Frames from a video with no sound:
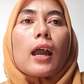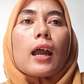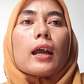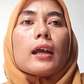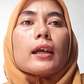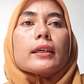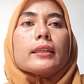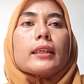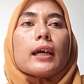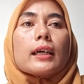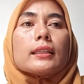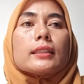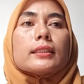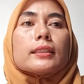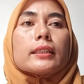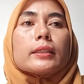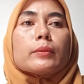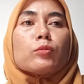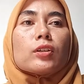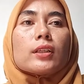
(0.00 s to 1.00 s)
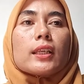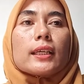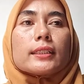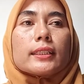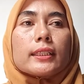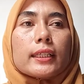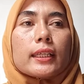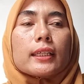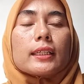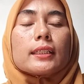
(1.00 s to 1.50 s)
Dan
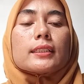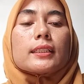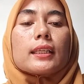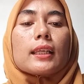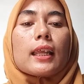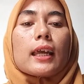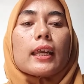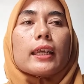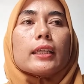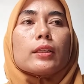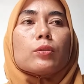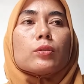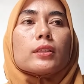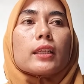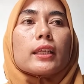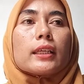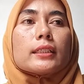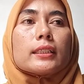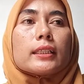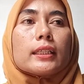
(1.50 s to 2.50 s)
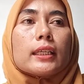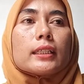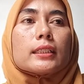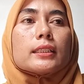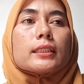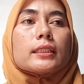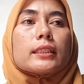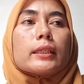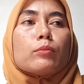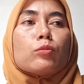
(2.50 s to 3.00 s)
stimulasi, selain nutrisi,
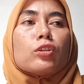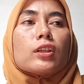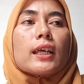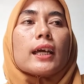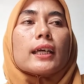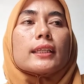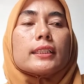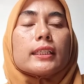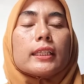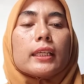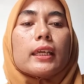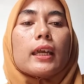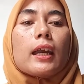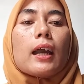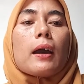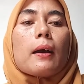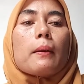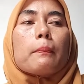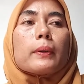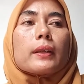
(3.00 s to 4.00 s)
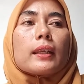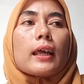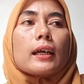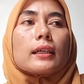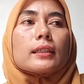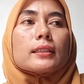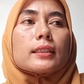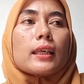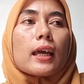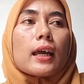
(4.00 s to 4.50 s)
stimulasi
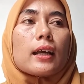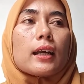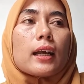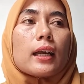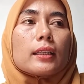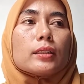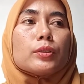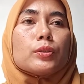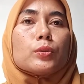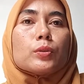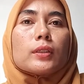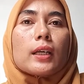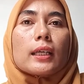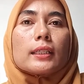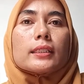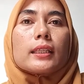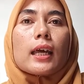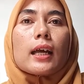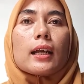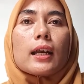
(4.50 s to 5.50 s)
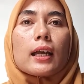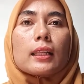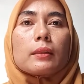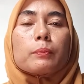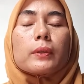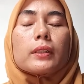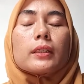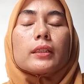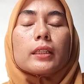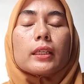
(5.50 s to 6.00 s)
perangsangan juga
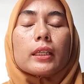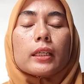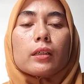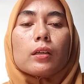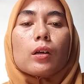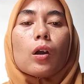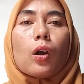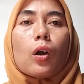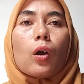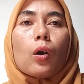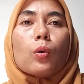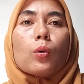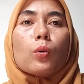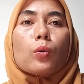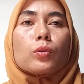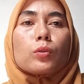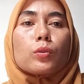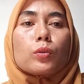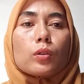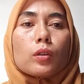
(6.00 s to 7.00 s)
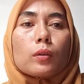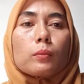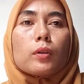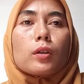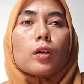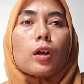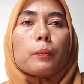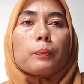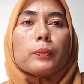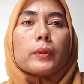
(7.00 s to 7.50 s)
sangat penting untuk
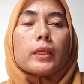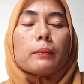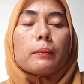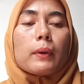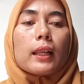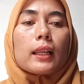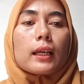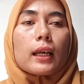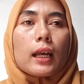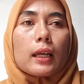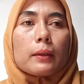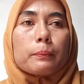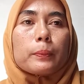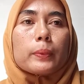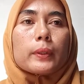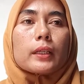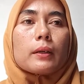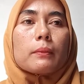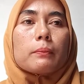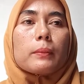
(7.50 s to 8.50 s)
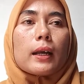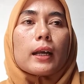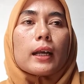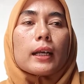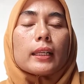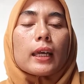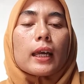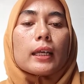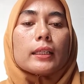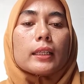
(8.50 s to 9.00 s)
mengoptimalkan
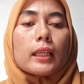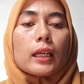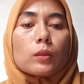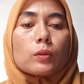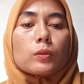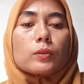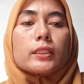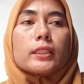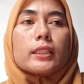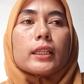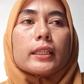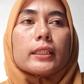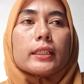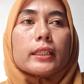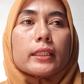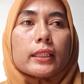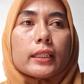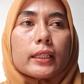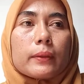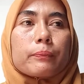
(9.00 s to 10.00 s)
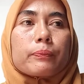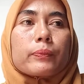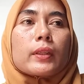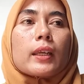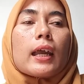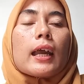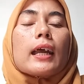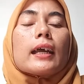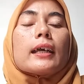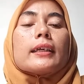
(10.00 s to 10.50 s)
perkembangan anak usia dini.
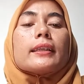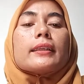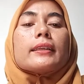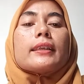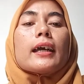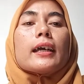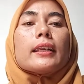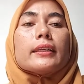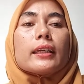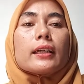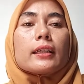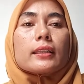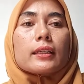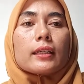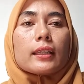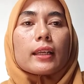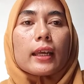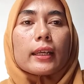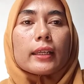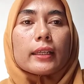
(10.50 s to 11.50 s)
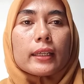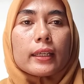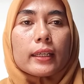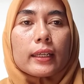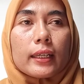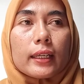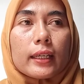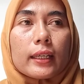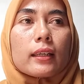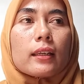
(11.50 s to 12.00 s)
Dan yang
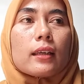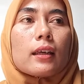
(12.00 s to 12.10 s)
terakhir,